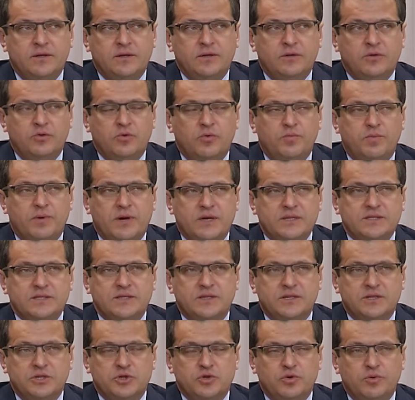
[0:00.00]
До
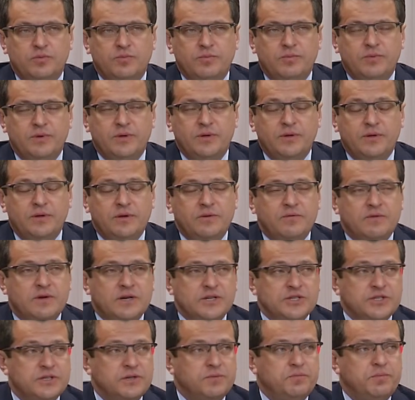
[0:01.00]
праздника, и чтобы мы,
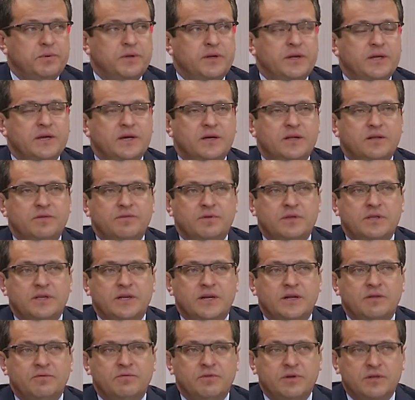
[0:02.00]
неважно, переехал
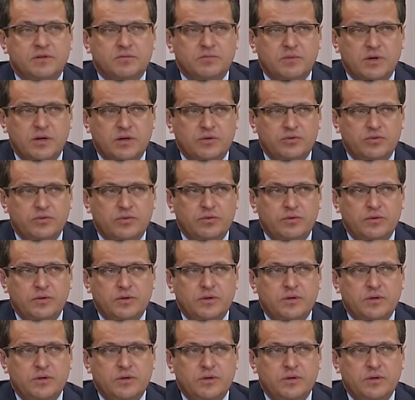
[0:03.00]
ветеран в этом году,